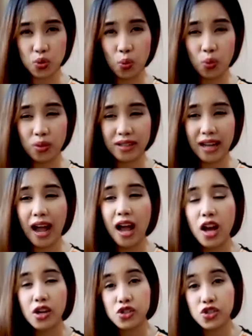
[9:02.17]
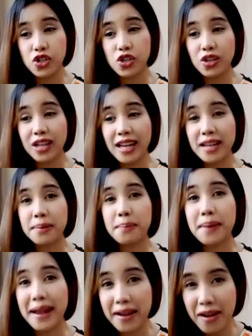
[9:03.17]
สูงนะ Do you like
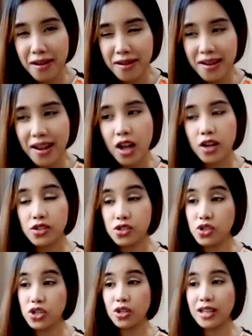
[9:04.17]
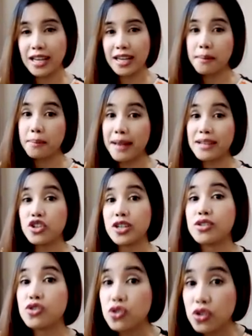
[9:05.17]
Bangkok Do you like
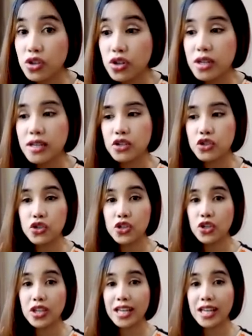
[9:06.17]
Manchester Do you